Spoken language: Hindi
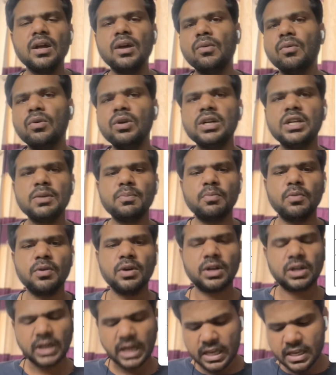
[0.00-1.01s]
उल्टी
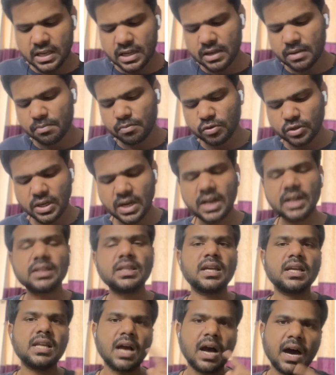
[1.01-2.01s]
कहीं मुझे लगता है
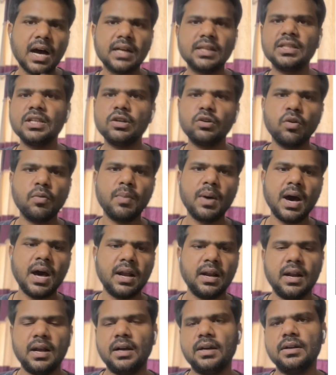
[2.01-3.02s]
कि हार्दिक को बाहर
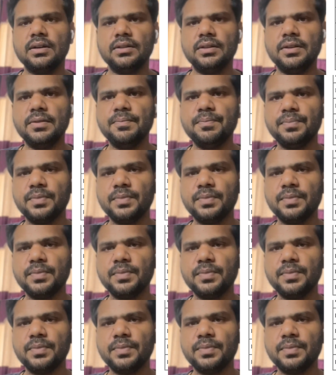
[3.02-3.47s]
ना कर दें